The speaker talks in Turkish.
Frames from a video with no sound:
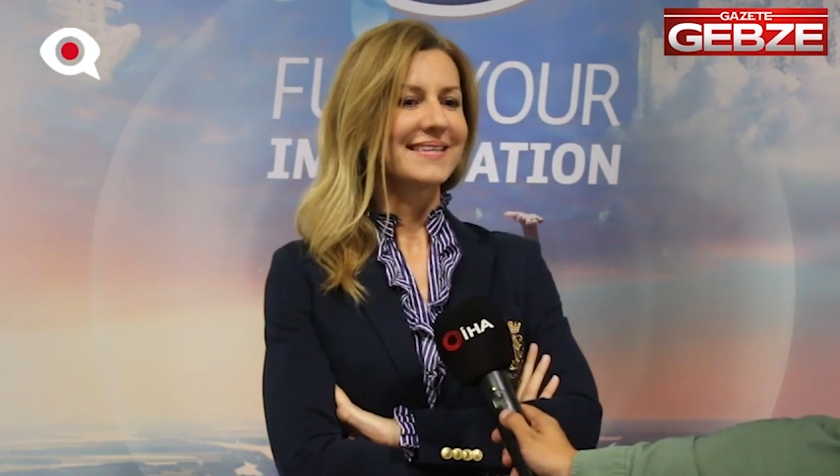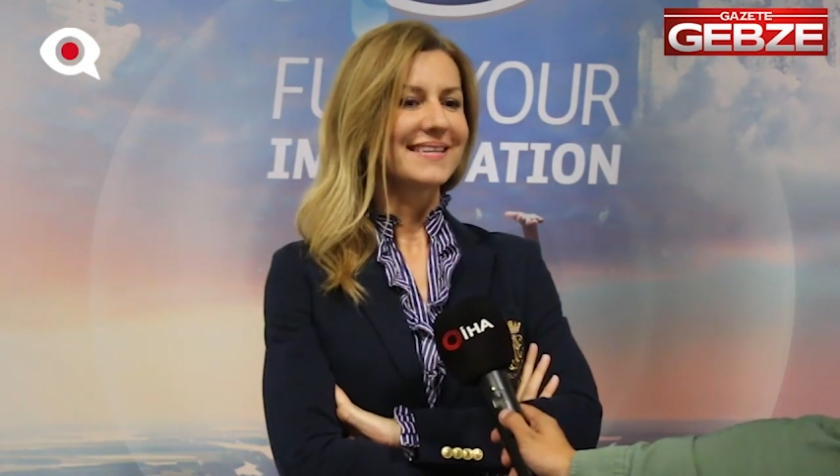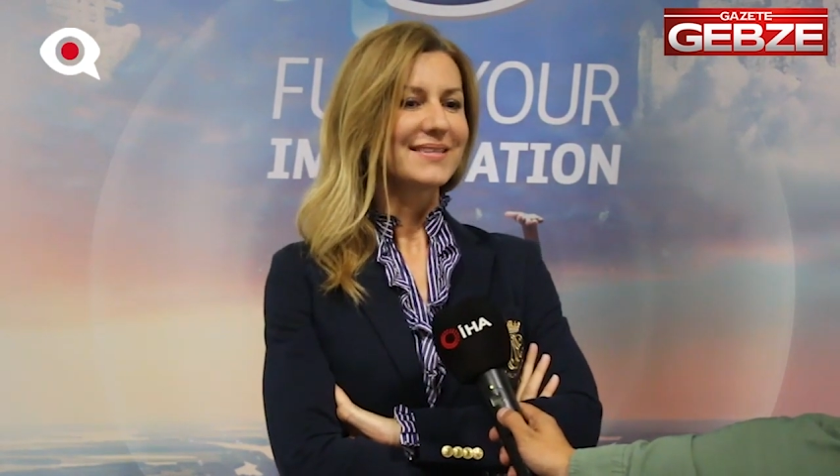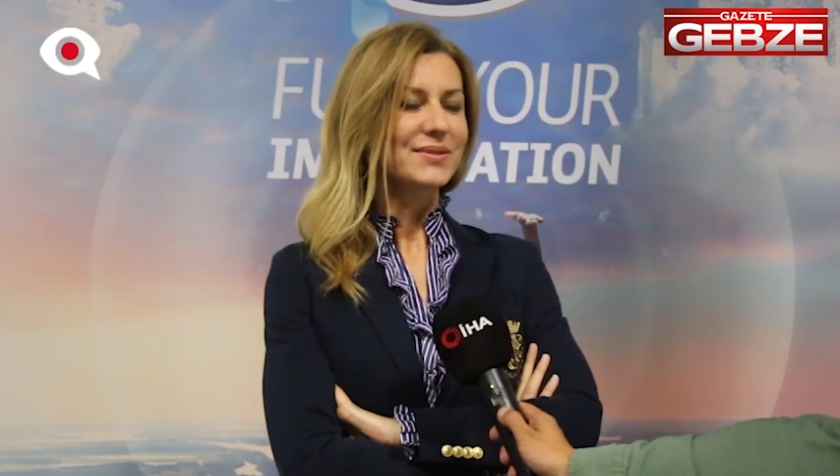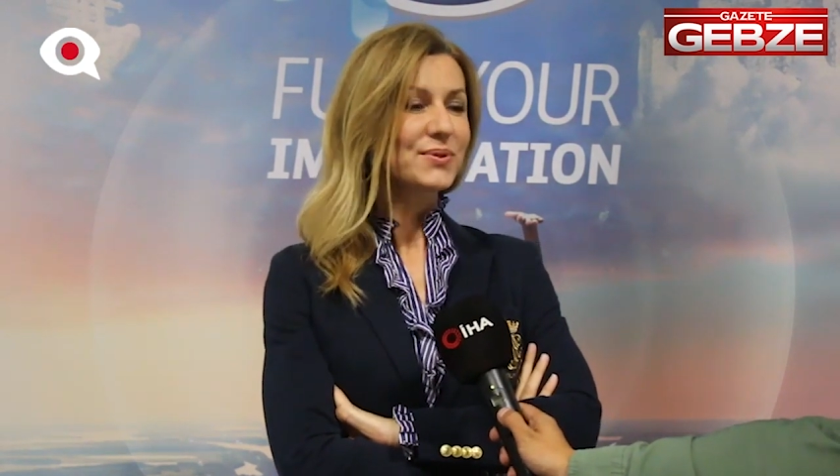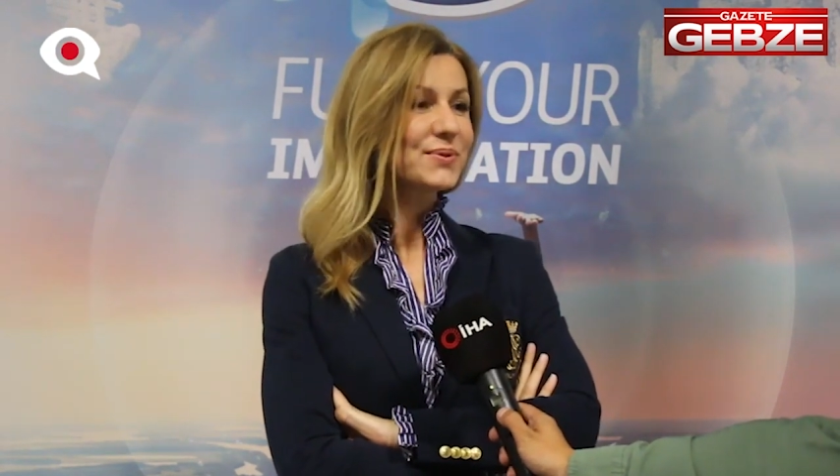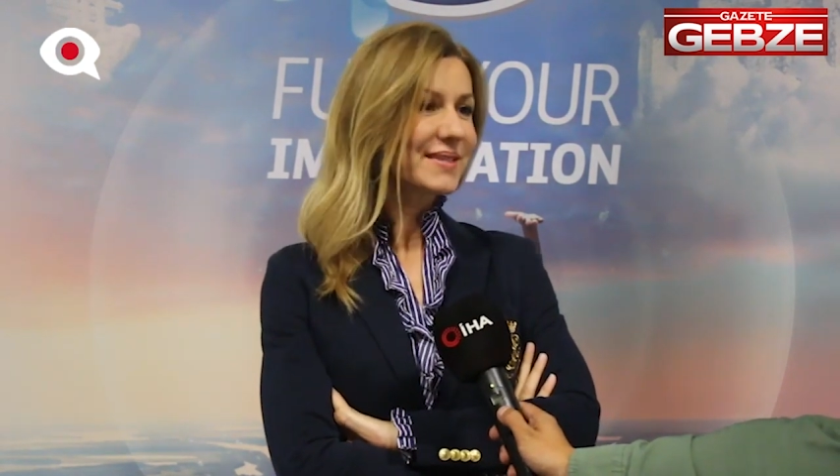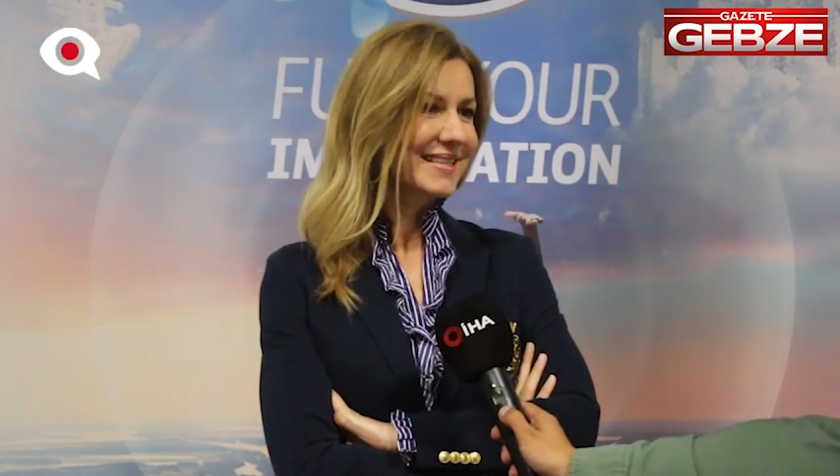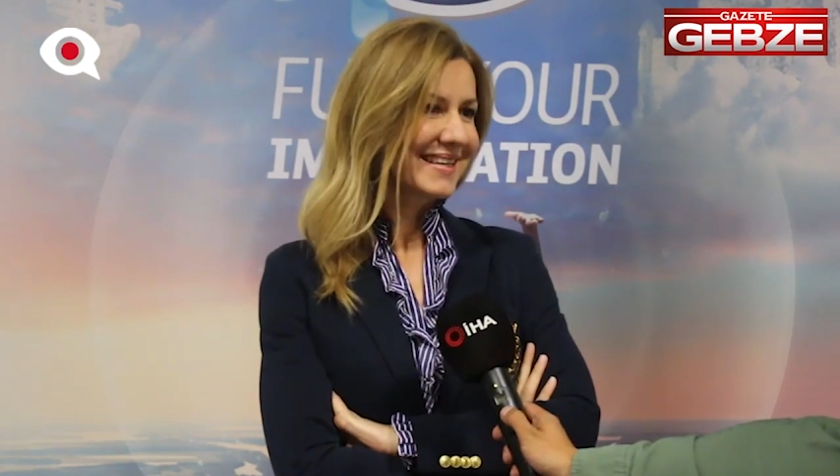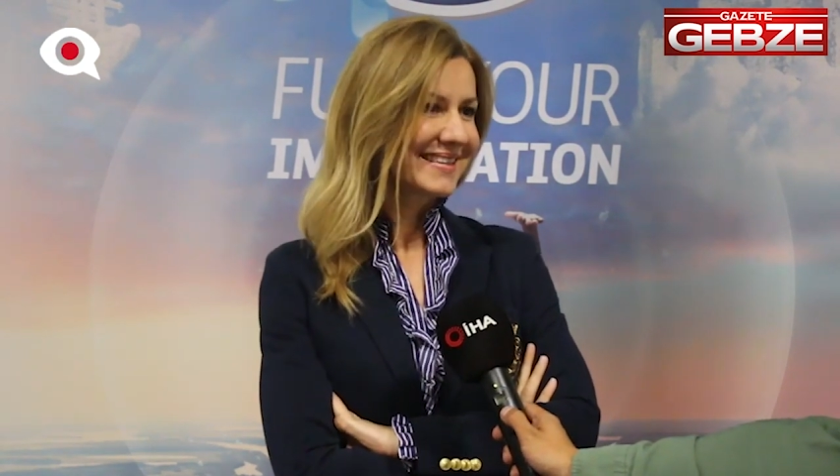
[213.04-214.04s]
e,
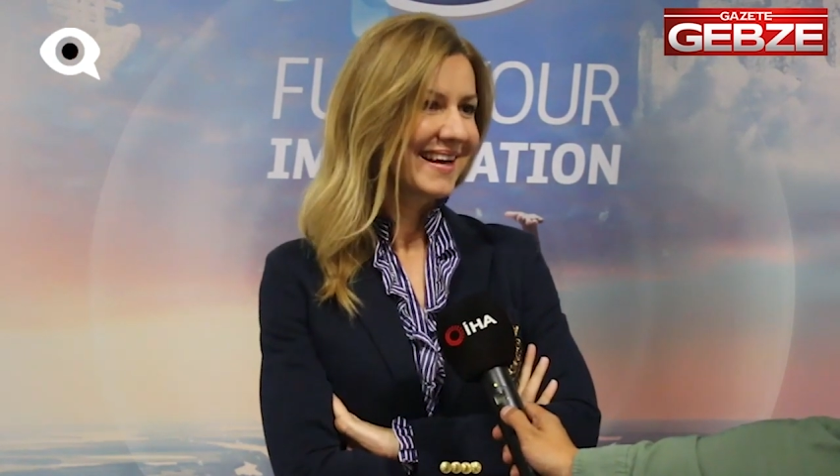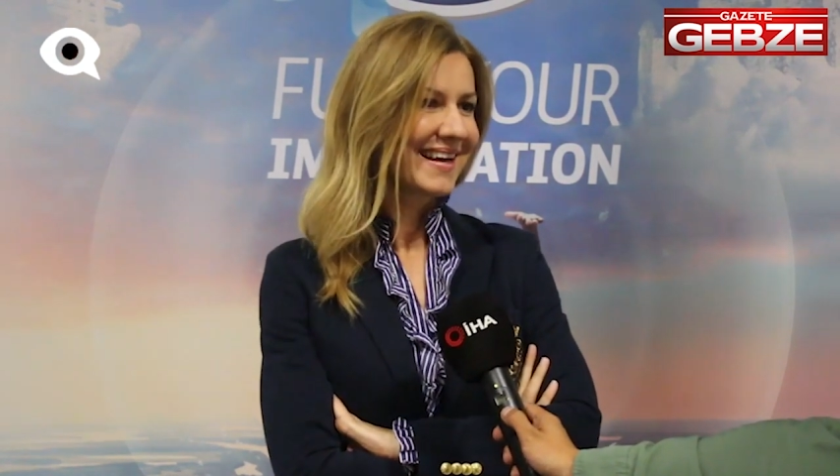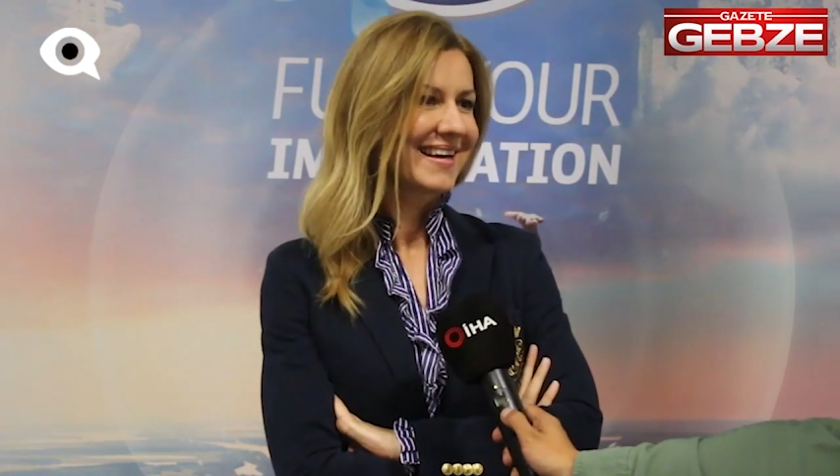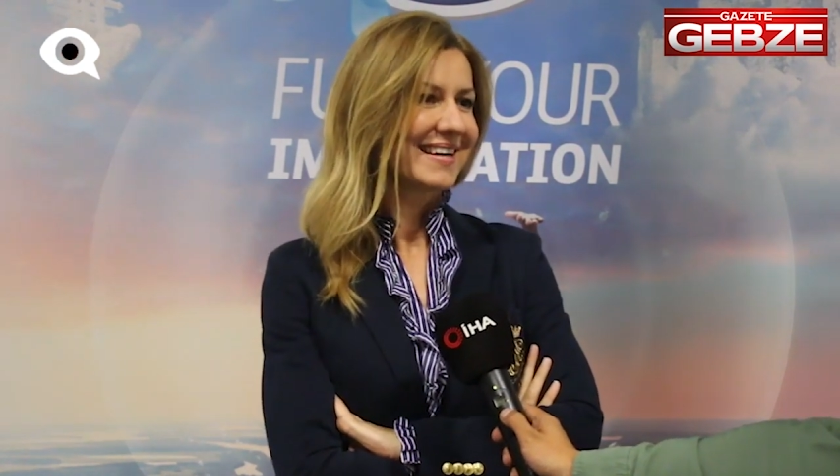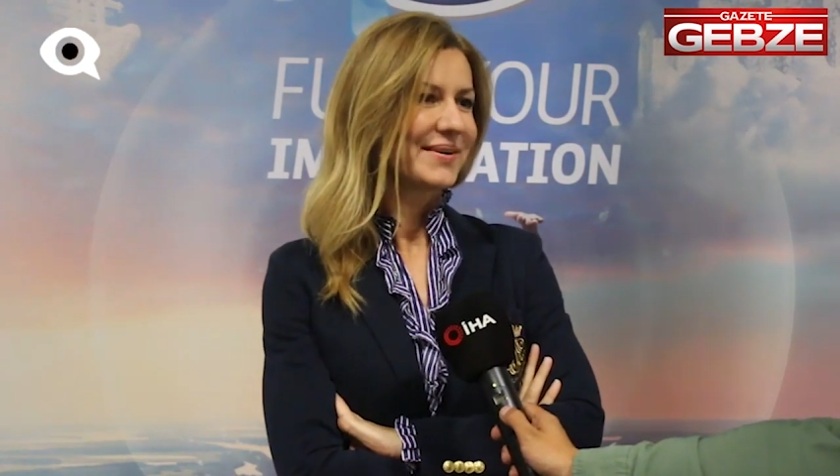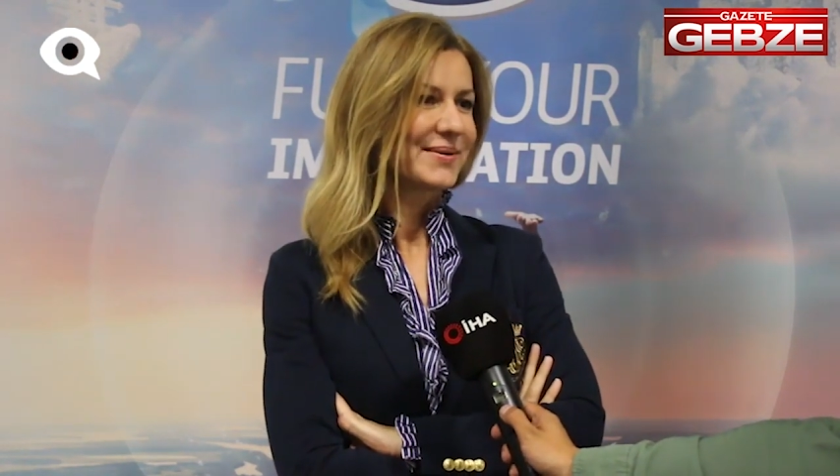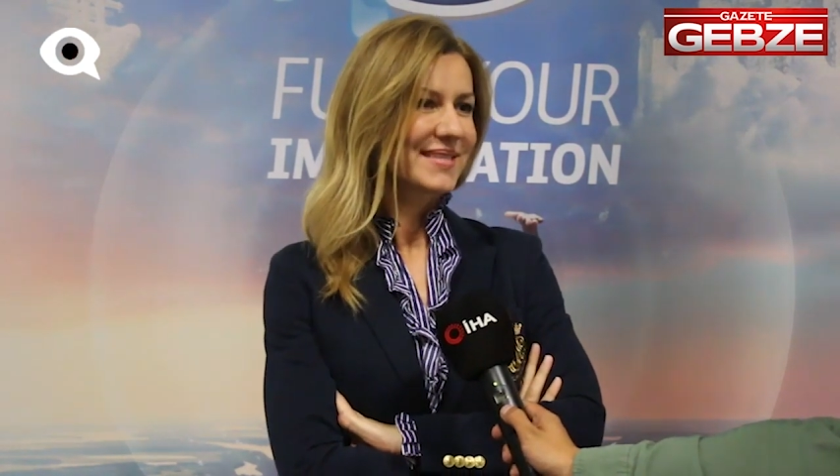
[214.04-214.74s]
Türkiye'de e,